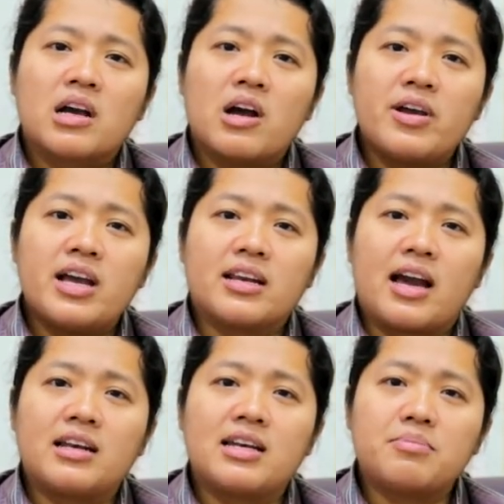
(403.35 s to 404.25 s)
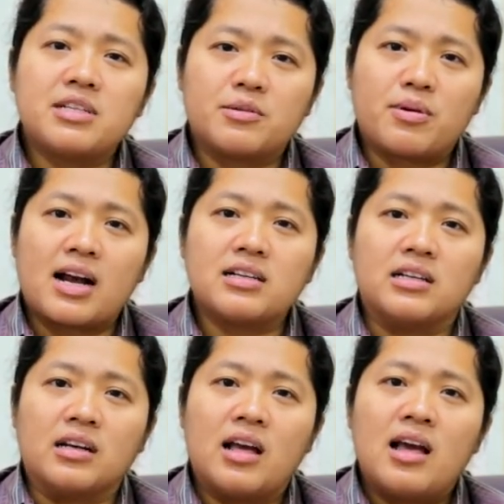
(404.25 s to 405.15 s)
เขาเองนั้นนับถือพระ
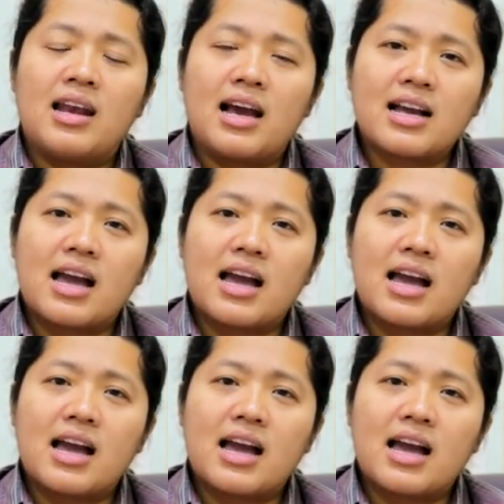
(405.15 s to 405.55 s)
อื่น และ